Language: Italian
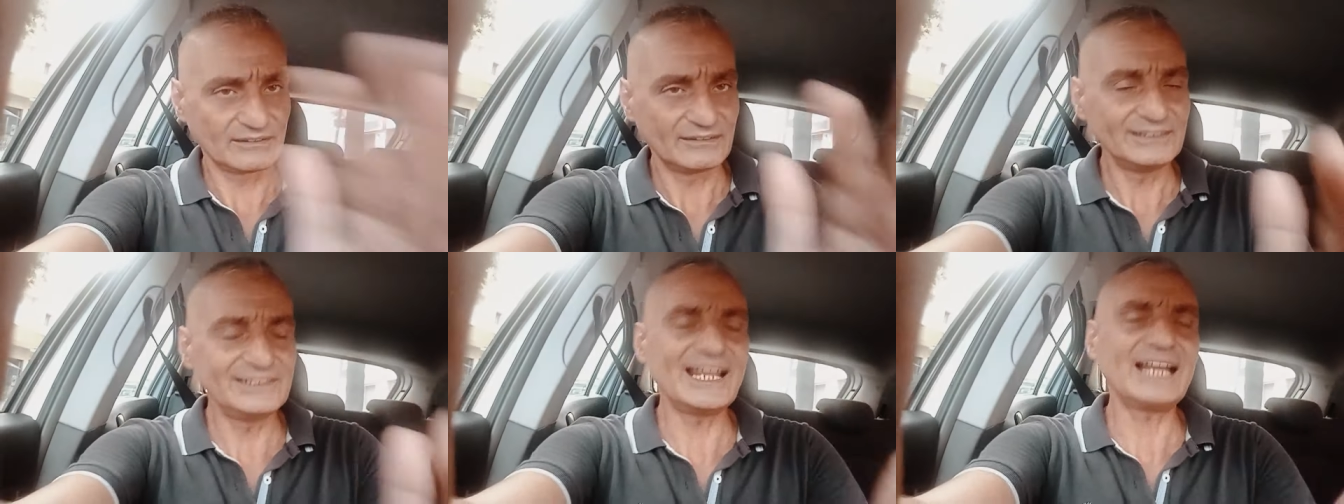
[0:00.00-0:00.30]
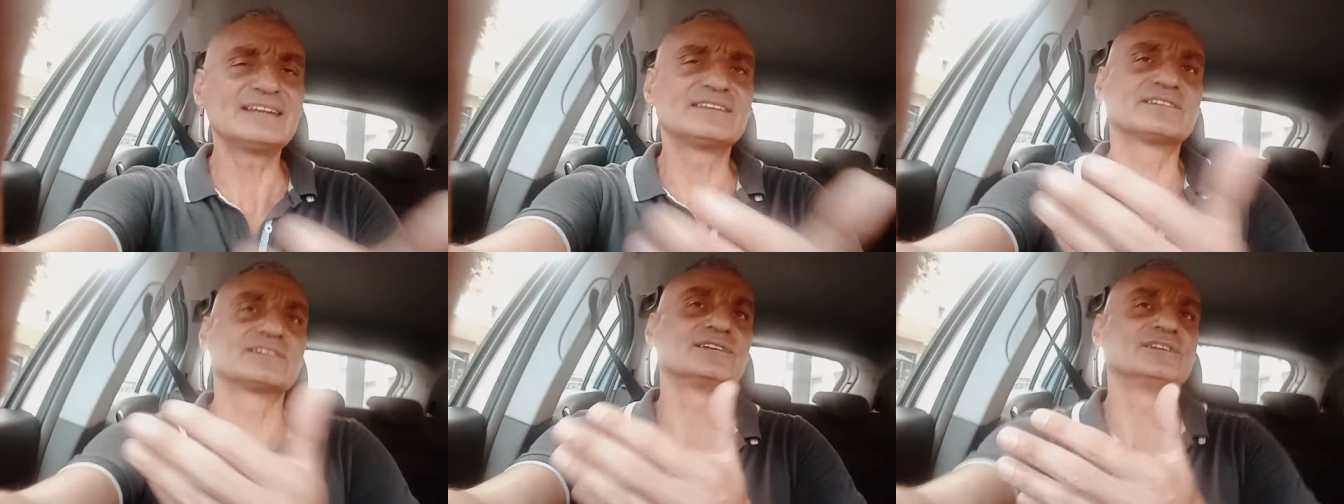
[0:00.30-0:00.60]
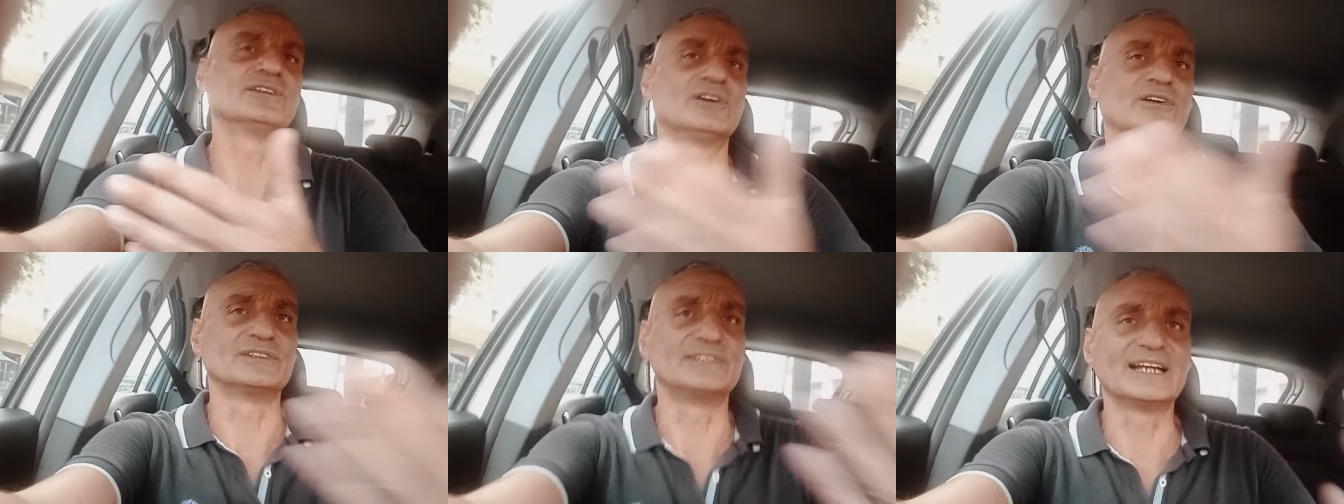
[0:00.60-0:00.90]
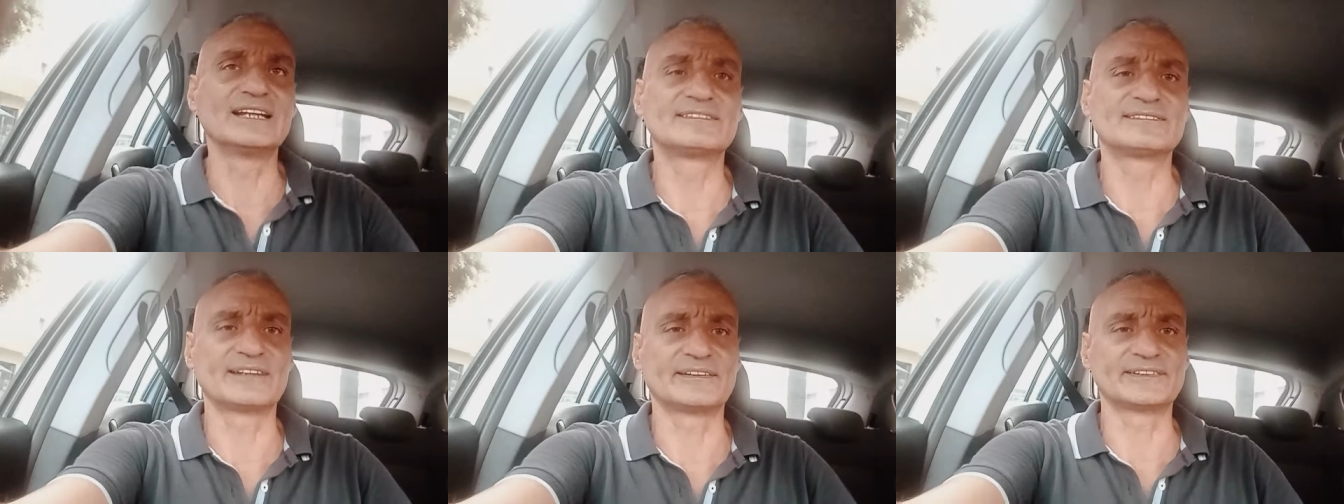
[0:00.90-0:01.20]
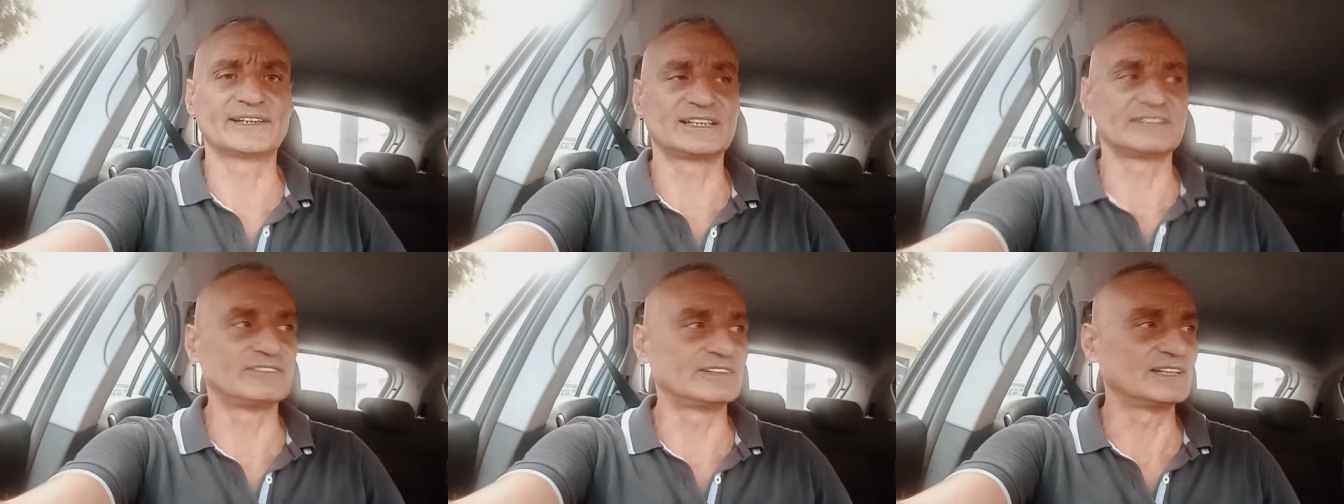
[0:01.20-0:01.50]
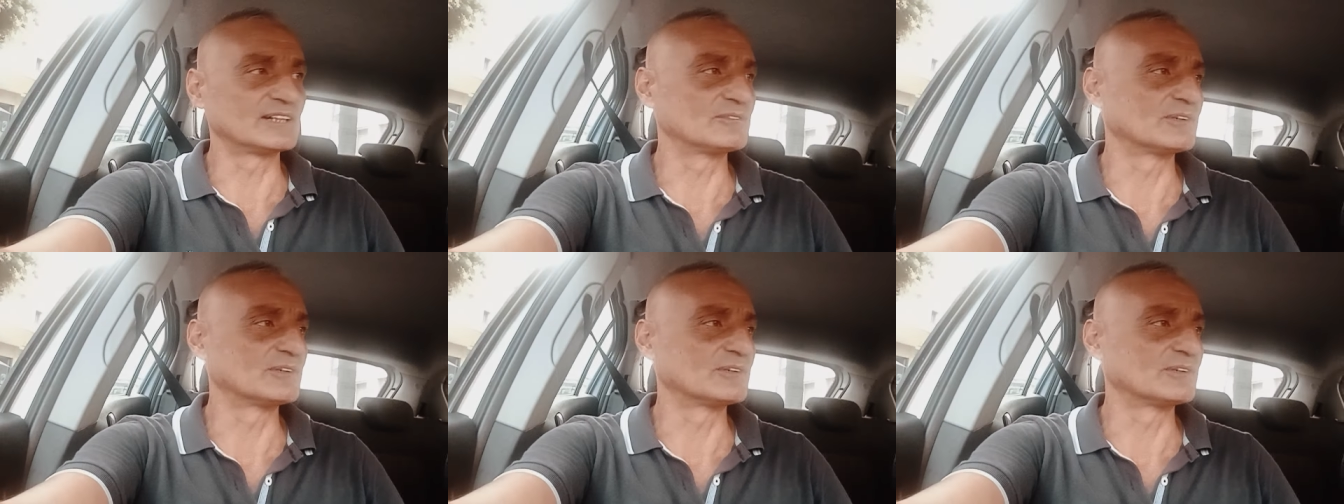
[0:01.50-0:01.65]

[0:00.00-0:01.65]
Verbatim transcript: Gli altri no, gli altri andatevi a